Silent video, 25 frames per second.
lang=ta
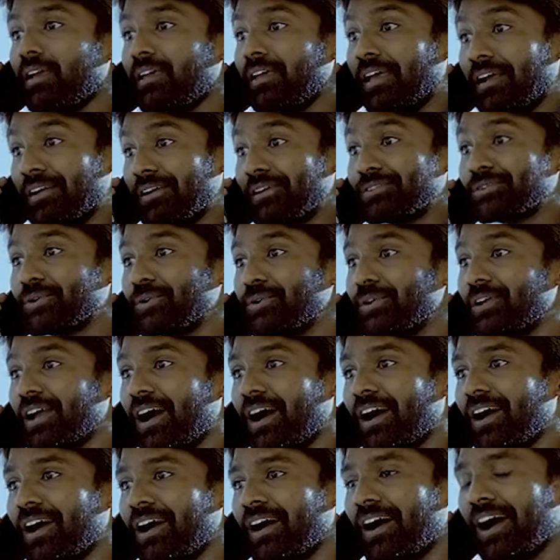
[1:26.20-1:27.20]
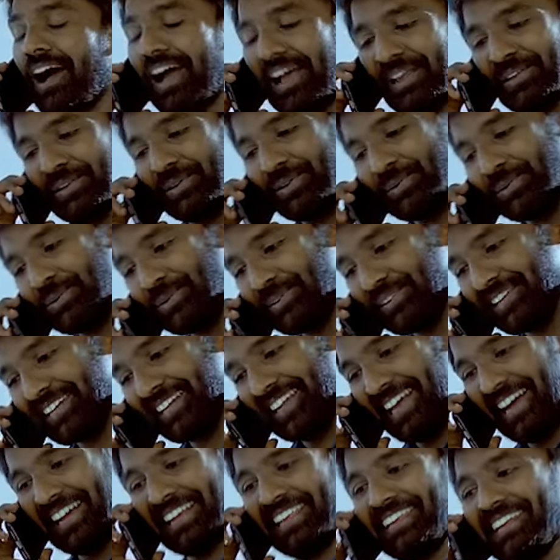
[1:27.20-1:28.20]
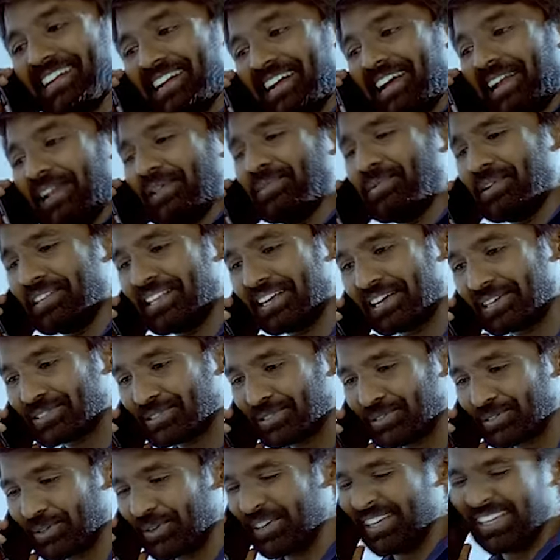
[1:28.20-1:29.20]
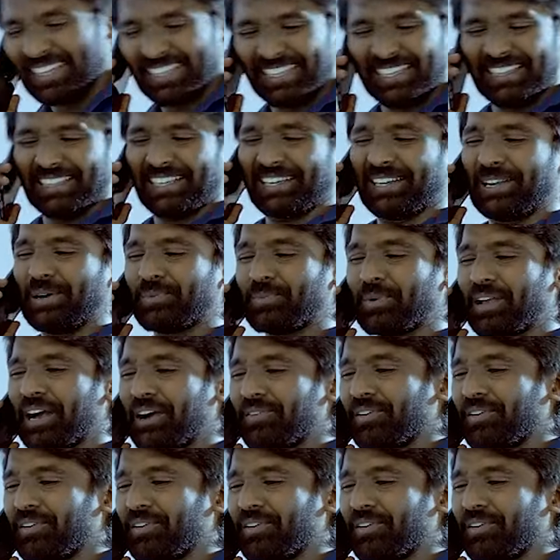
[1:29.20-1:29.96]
என்னது எங்க ஸ்கூலுக்கா ஐயோ நாங்க எங்க கடமை தாங்க செஞ்சோம் இதுக்கெல்லாம் போய்